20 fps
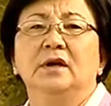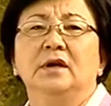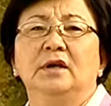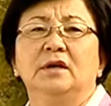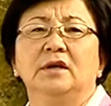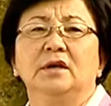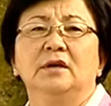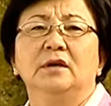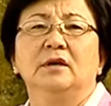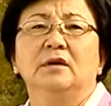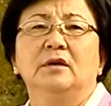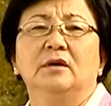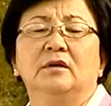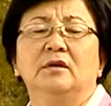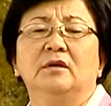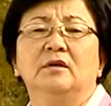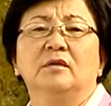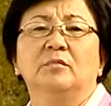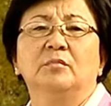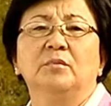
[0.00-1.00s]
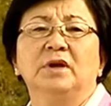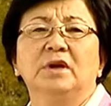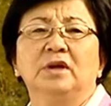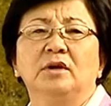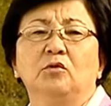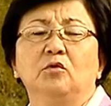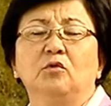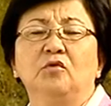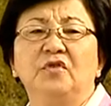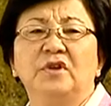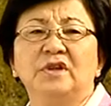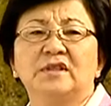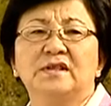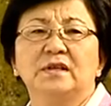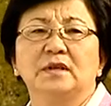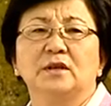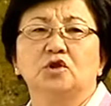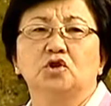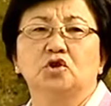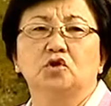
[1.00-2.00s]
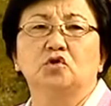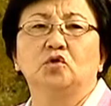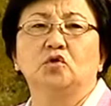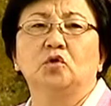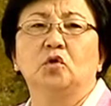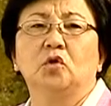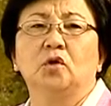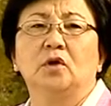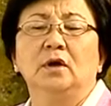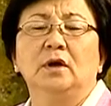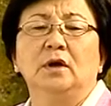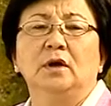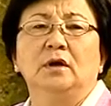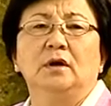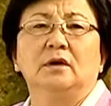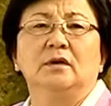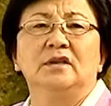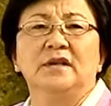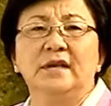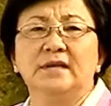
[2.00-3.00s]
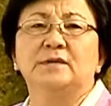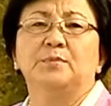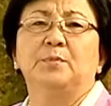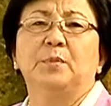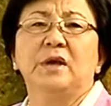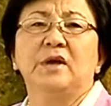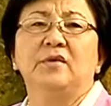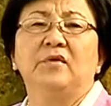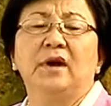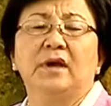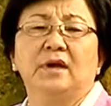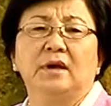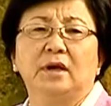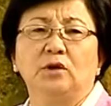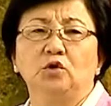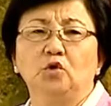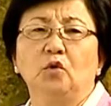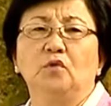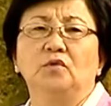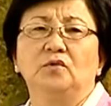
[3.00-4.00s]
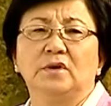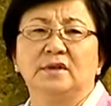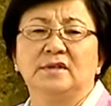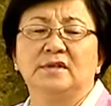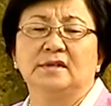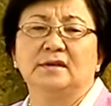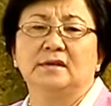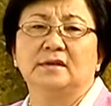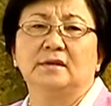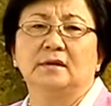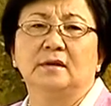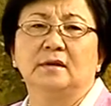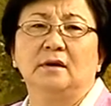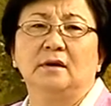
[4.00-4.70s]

И мы увидели, что есть боевая готовность